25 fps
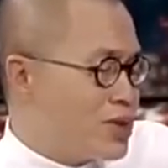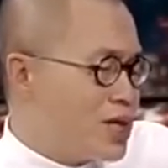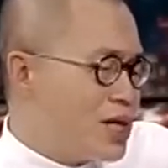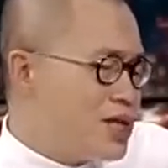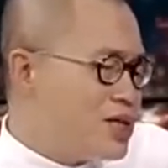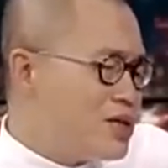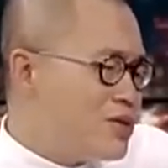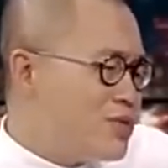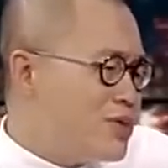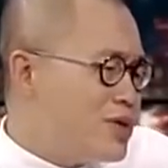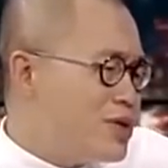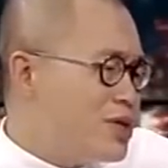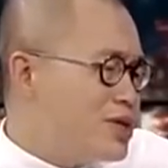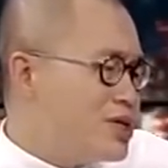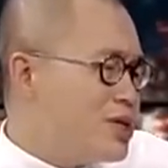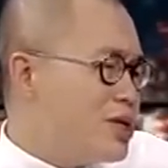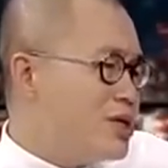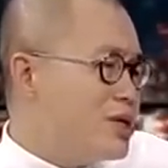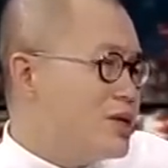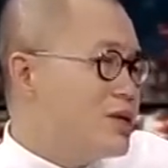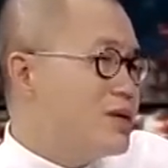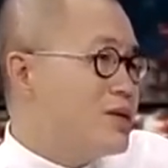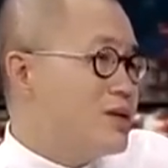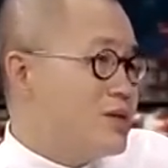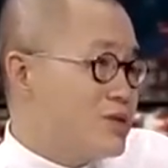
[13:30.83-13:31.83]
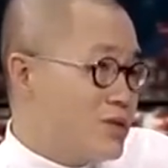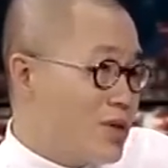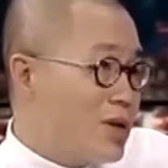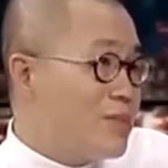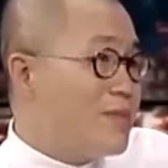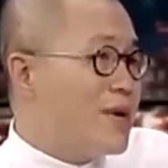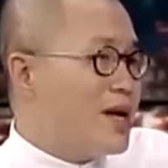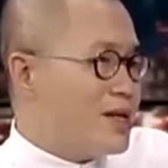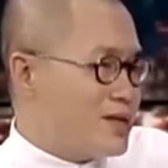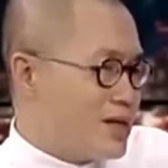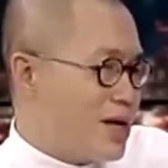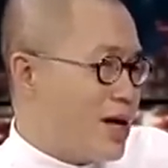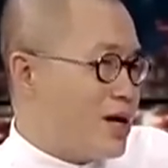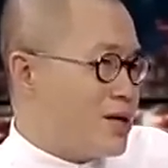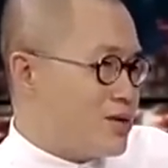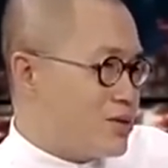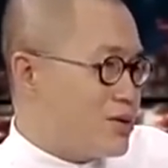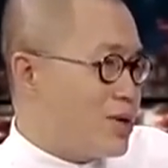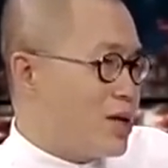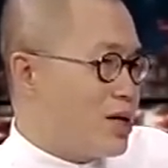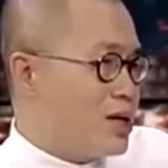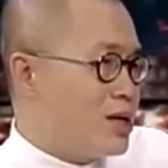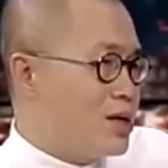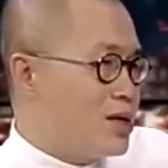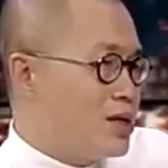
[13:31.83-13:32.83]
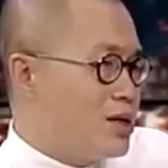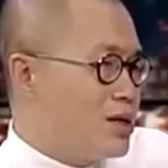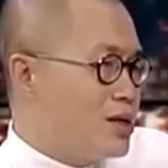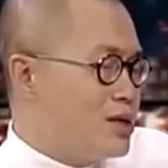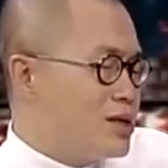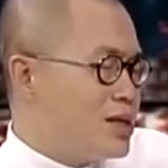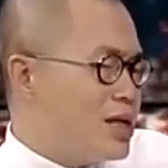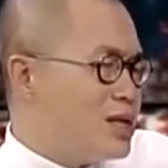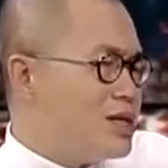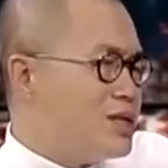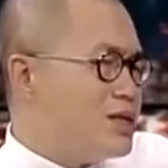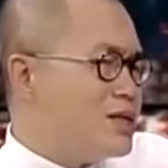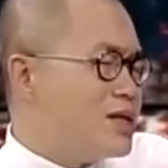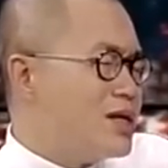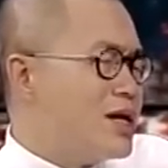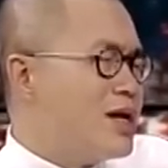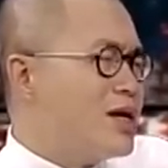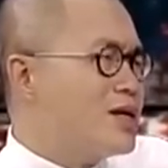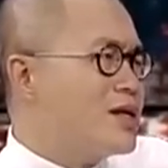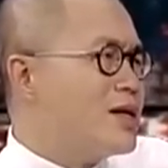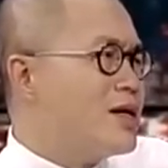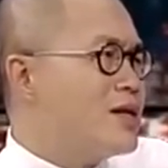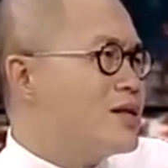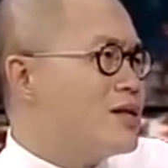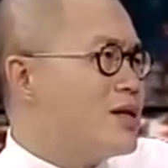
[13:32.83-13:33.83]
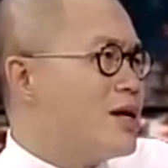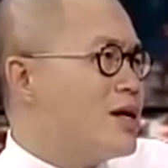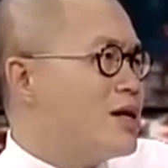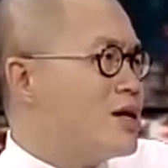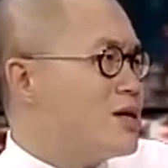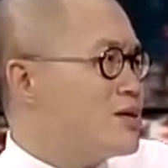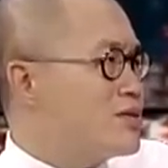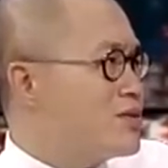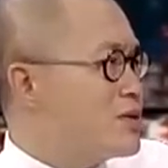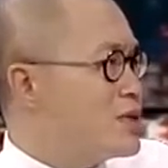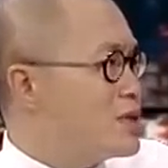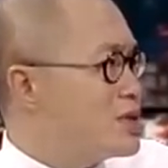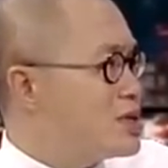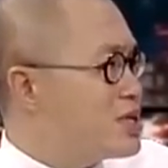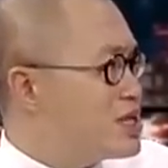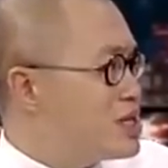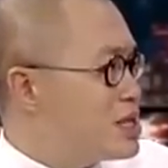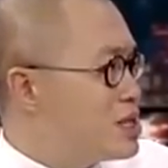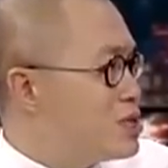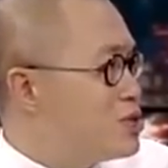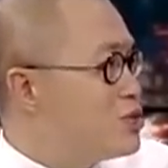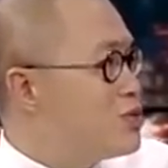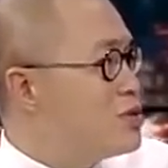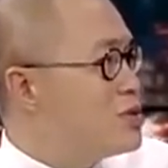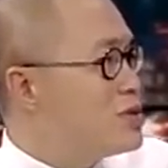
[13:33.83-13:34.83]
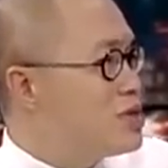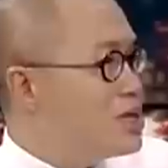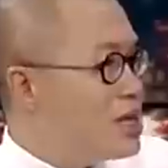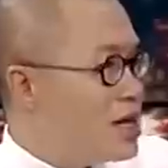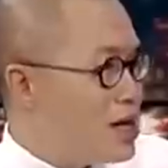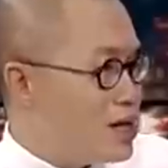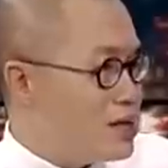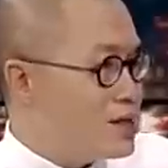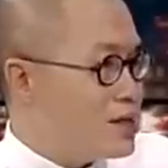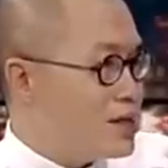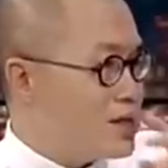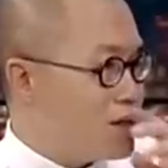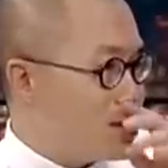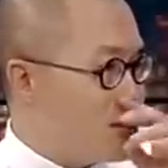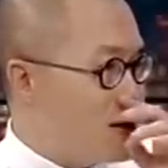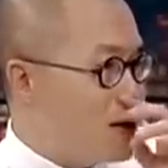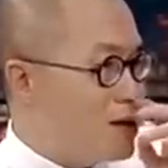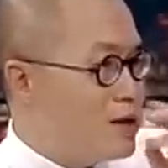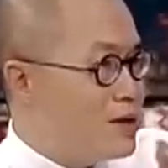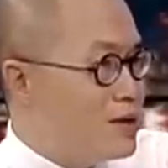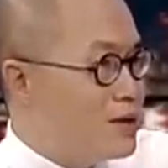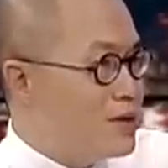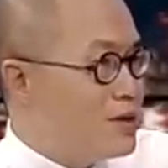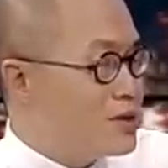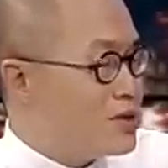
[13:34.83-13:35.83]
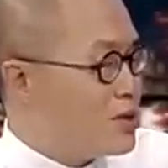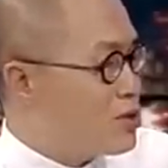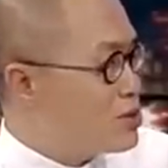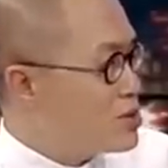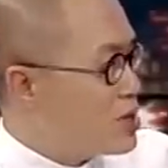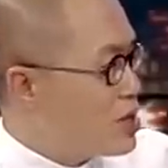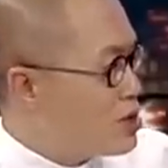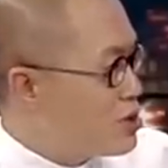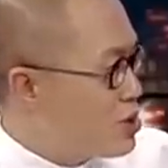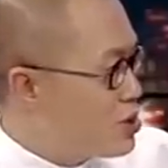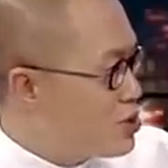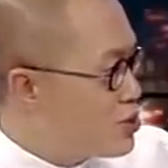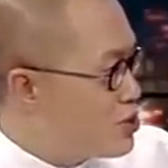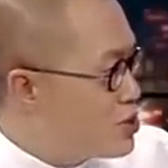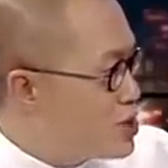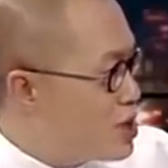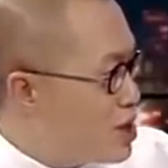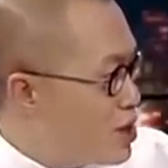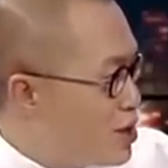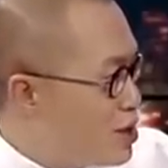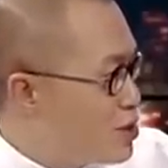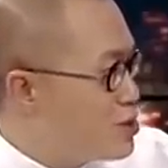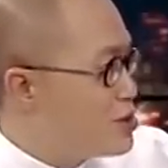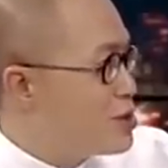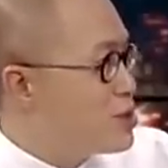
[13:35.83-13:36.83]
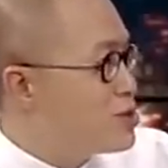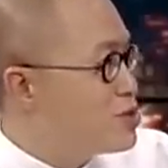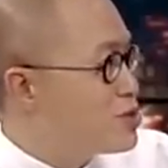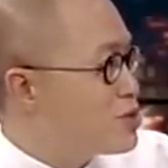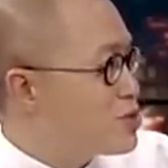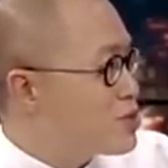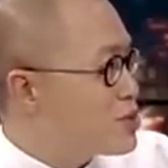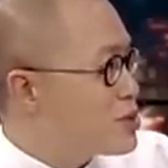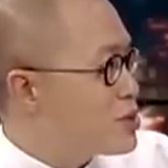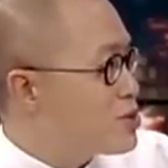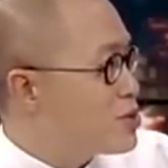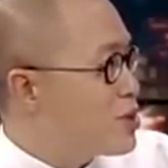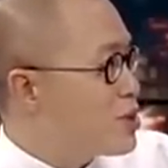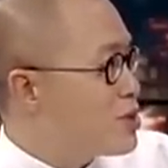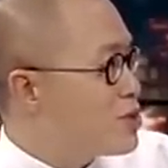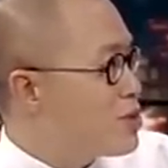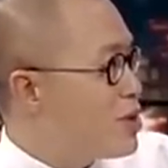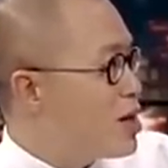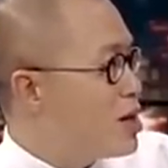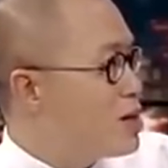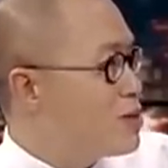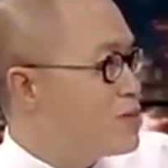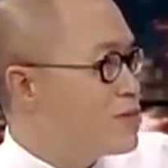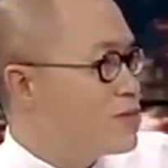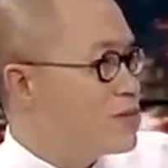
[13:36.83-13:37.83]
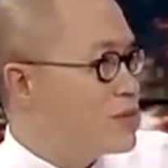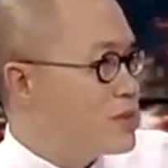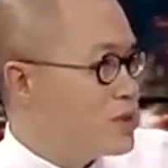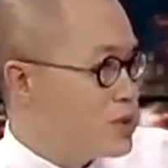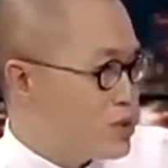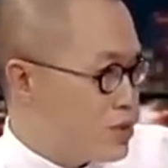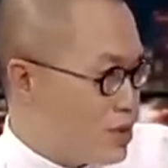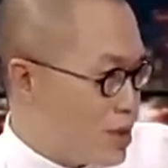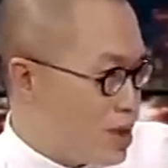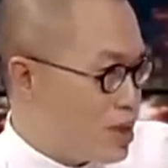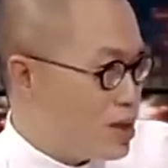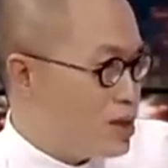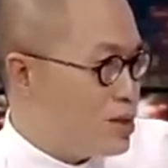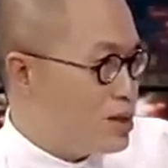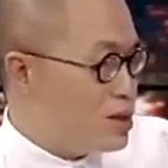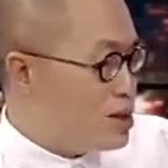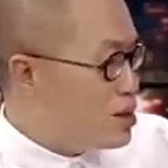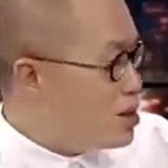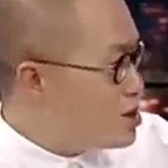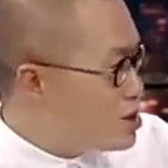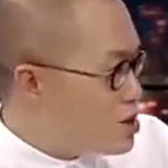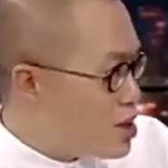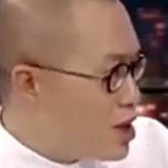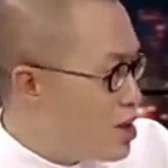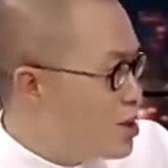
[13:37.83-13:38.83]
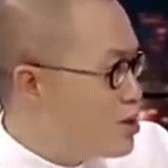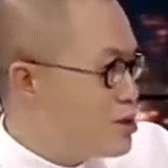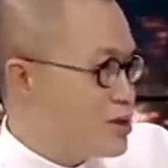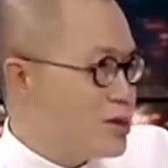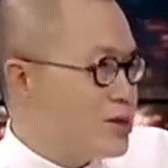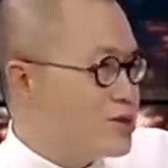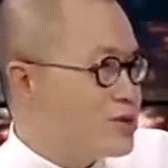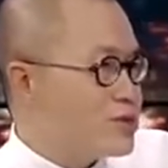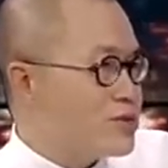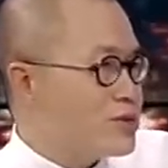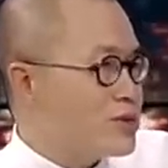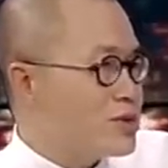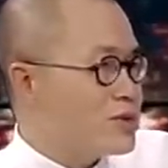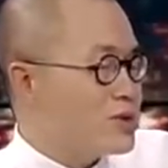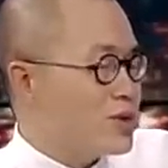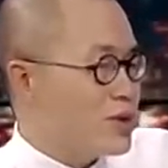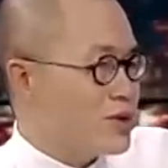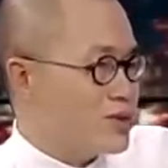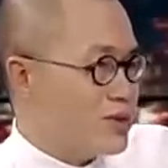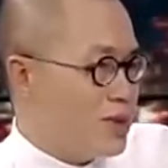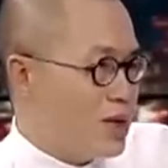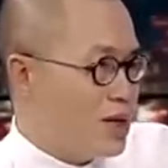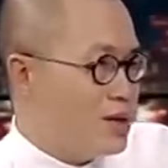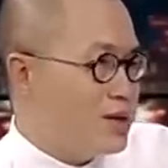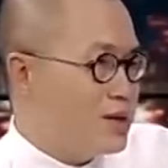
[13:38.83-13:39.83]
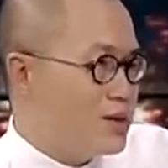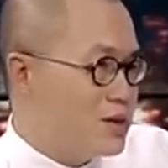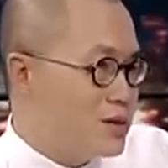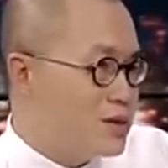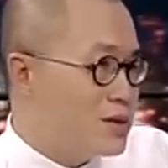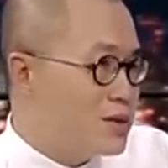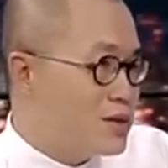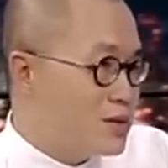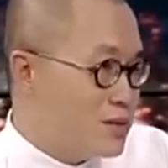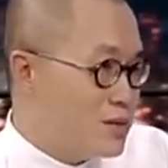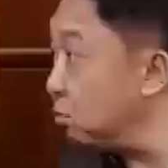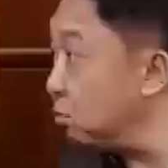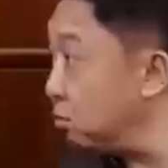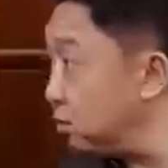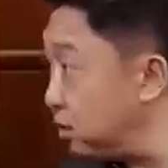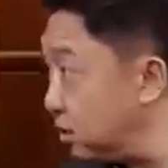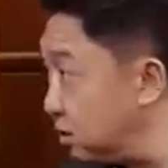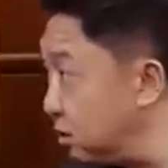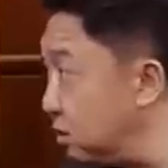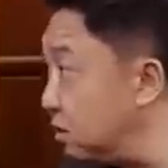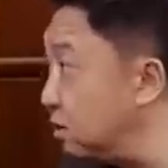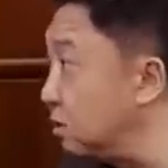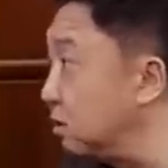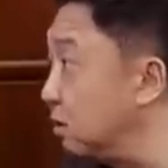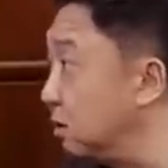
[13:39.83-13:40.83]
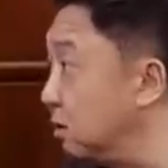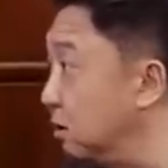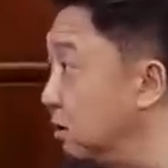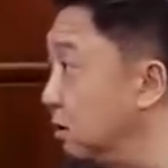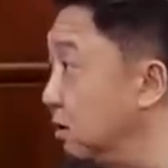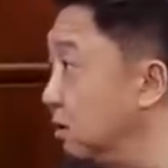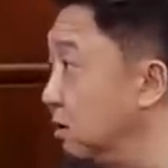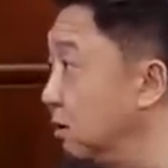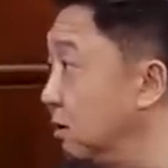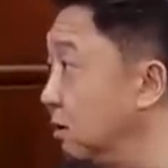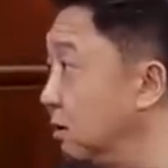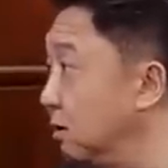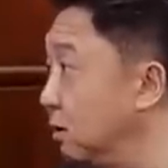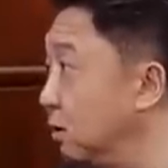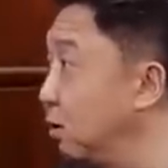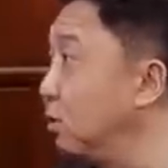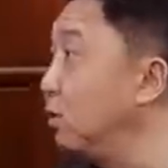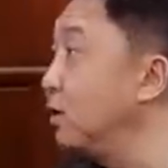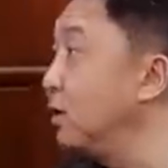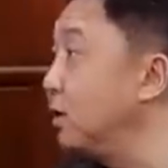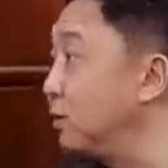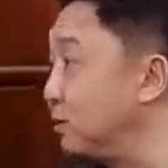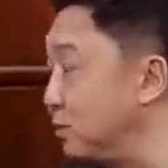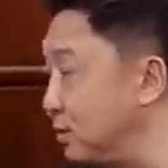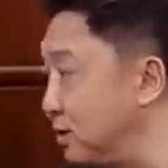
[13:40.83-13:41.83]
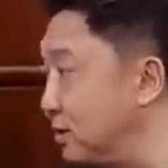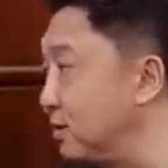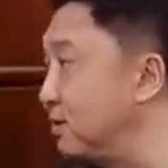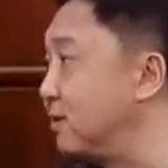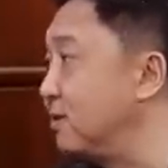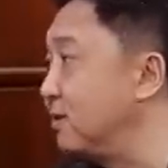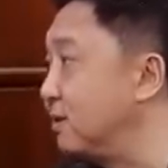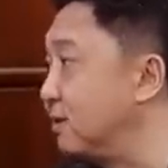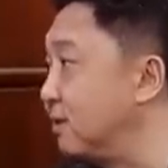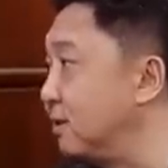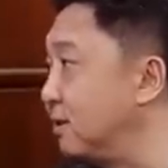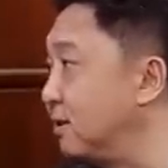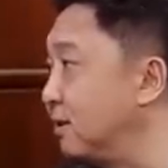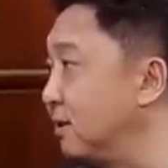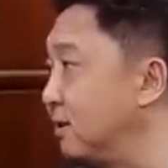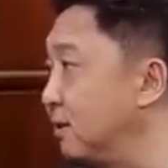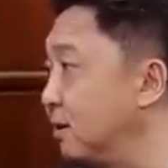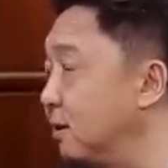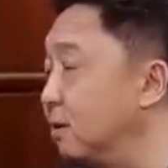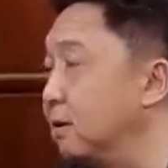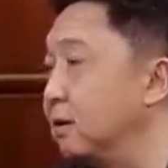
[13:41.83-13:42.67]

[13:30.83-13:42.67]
但是问题是，对慢踩，对。但是你看看他很多的喜剧电影啊，通常都要出现二人组的搭档嘛。对，一定是个二人组，而且配合都种形式。对，基本上是一致的。